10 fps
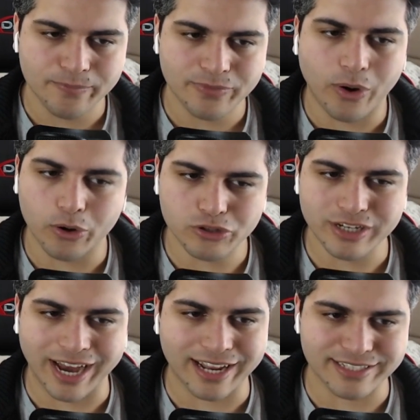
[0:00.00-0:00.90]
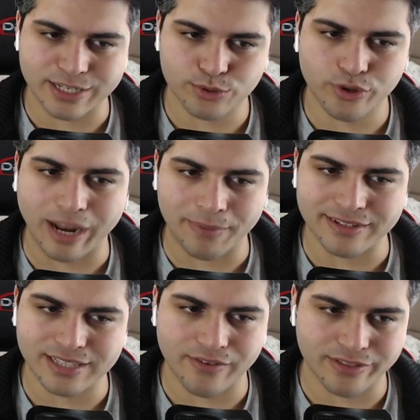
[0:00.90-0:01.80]
Hoş yani. Cesurlar
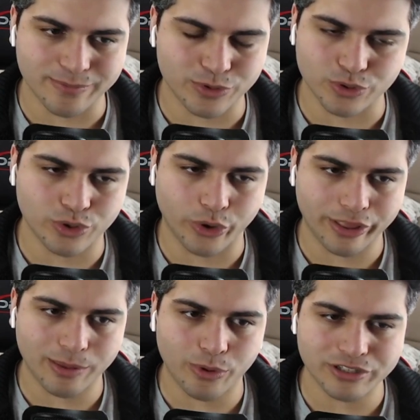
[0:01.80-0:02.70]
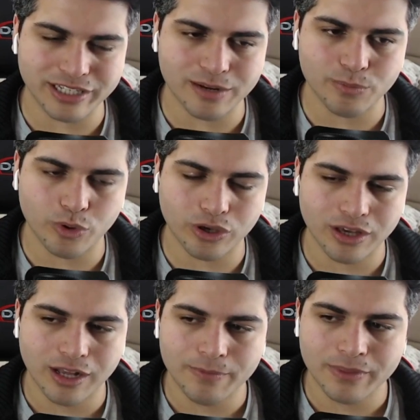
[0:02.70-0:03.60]
bile sevdim. Çünkü Kore'de böyle şeyler pek
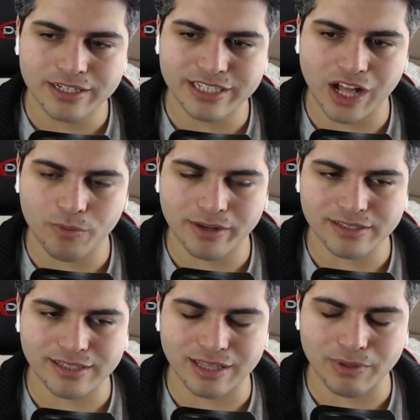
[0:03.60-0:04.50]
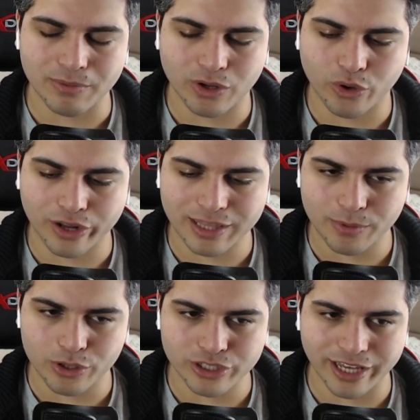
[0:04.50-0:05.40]
şey almazsın. Ne bileyim Kore'de
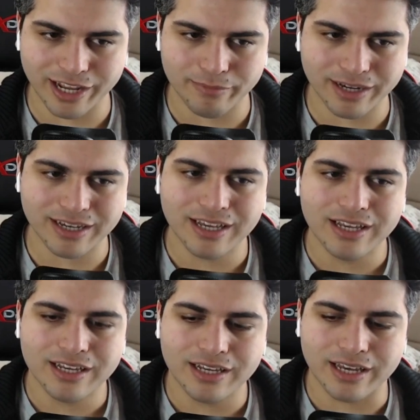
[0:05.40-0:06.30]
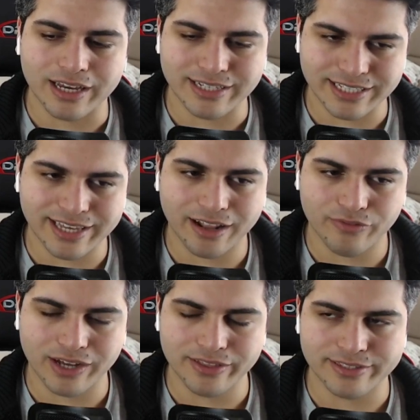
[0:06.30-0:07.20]
böyle şeyler yapmak e, cesaret
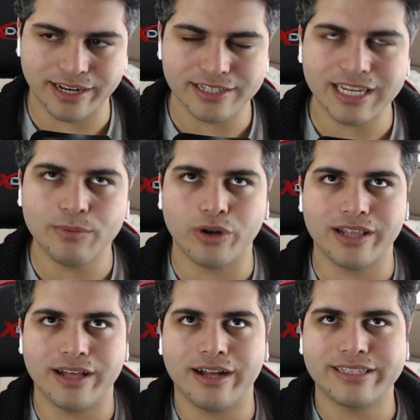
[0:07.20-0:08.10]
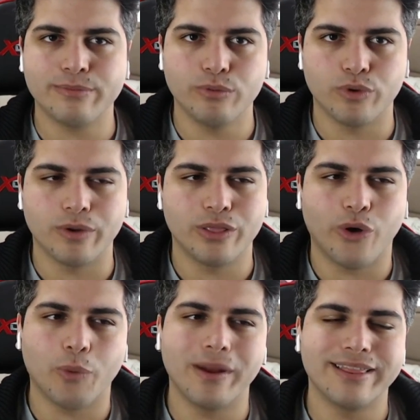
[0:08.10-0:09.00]
falan diye sana şey böyle hani anlatabiliyor muyum? Hani
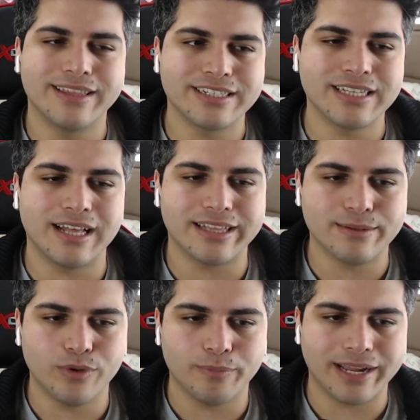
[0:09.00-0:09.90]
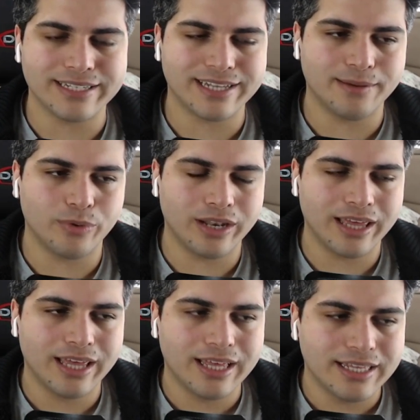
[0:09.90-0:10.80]
normalin dışından anlatabiliyor Biraz daha böyle
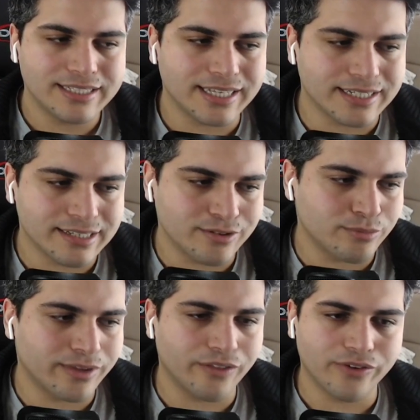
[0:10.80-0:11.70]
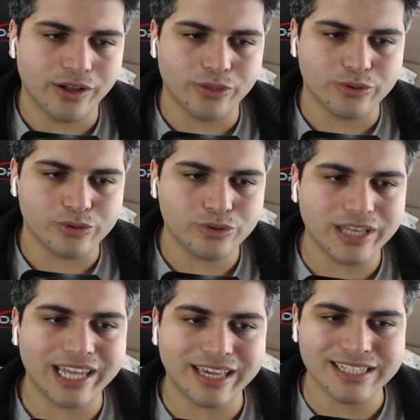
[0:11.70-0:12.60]
seksi durumlar falan olsun.
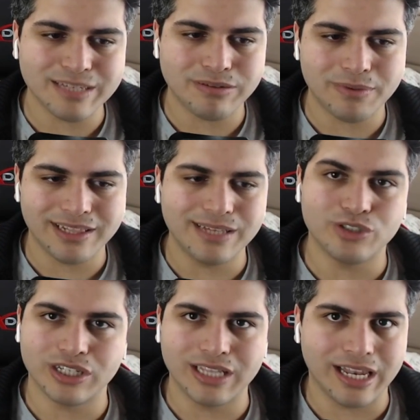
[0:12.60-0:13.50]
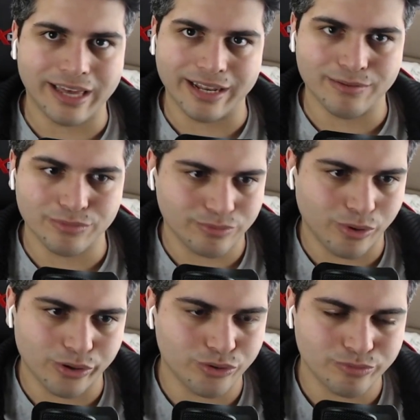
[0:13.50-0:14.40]
Herkesin yapabildiği bir şey değil yani
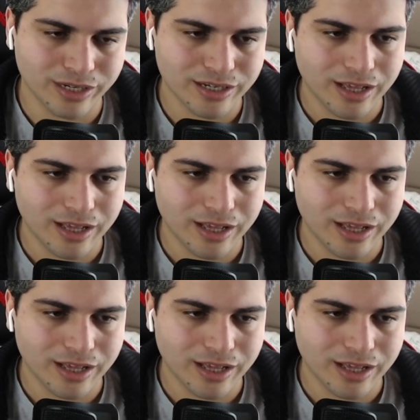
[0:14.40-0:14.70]
böyle durumlar.